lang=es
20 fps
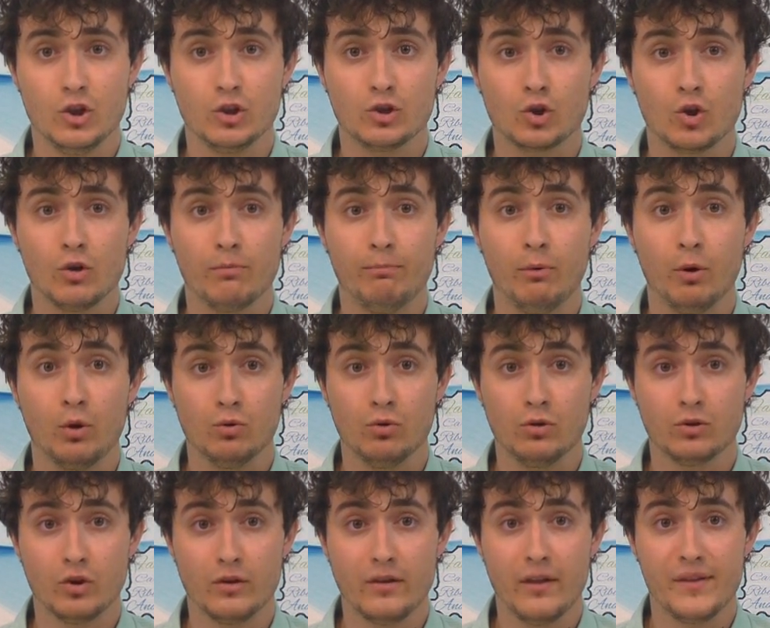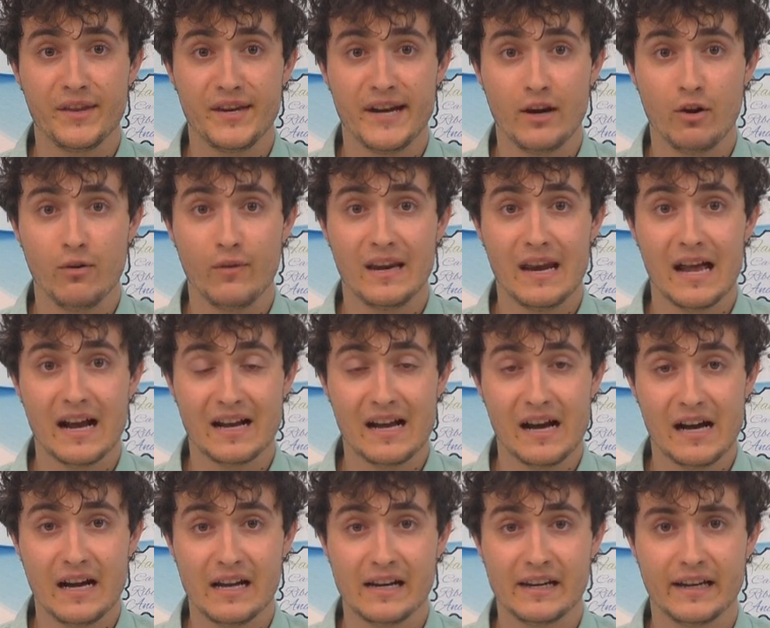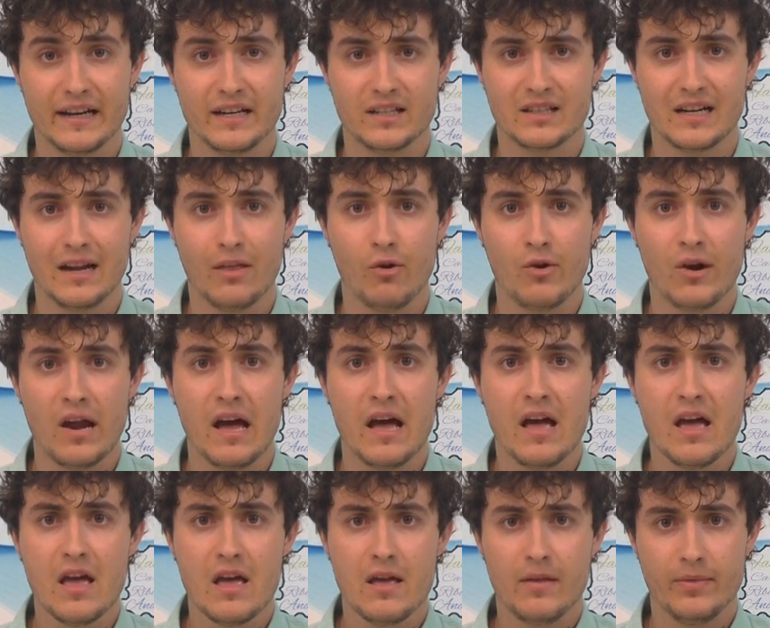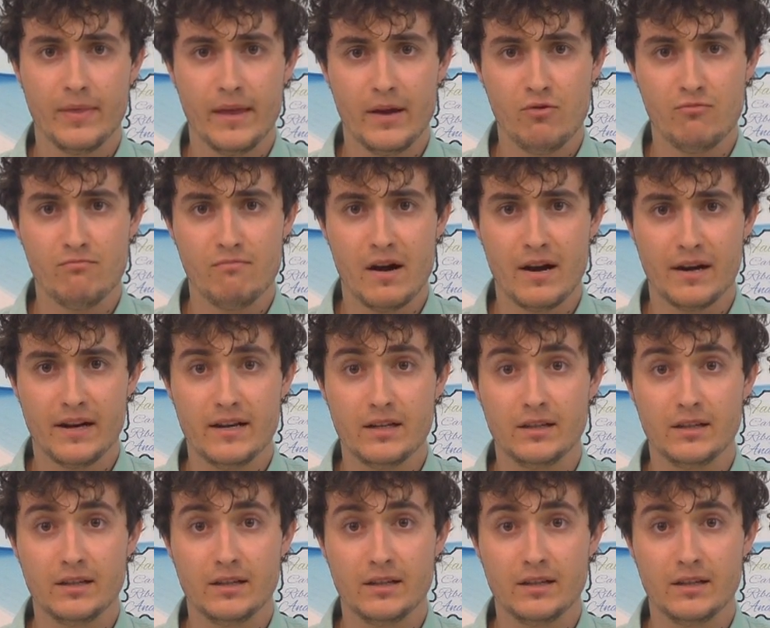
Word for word: y otro por hurto de dinero de la caja registradora de un bar.